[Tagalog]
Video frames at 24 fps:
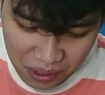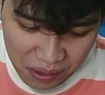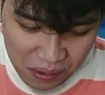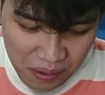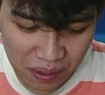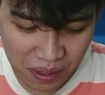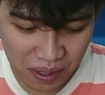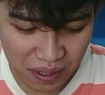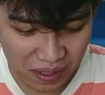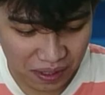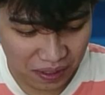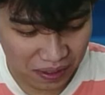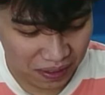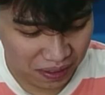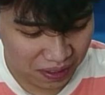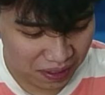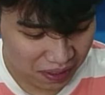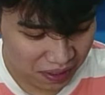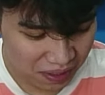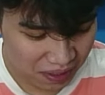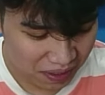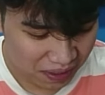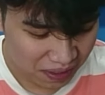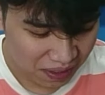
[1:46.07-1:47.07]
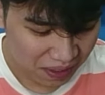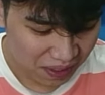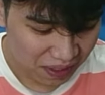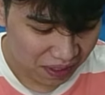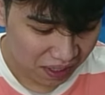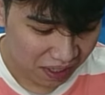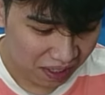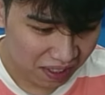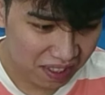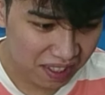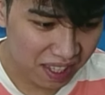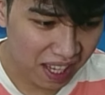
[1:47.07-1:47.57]
Wow!
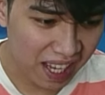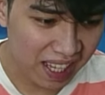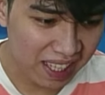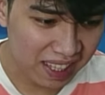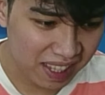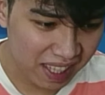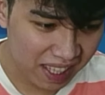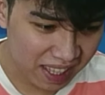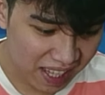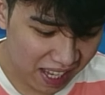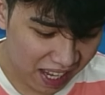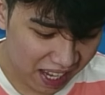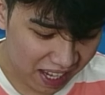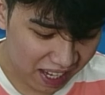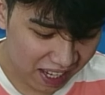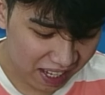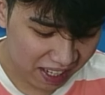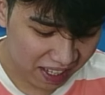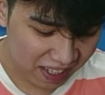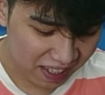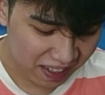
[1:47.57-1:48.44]
Excited ah.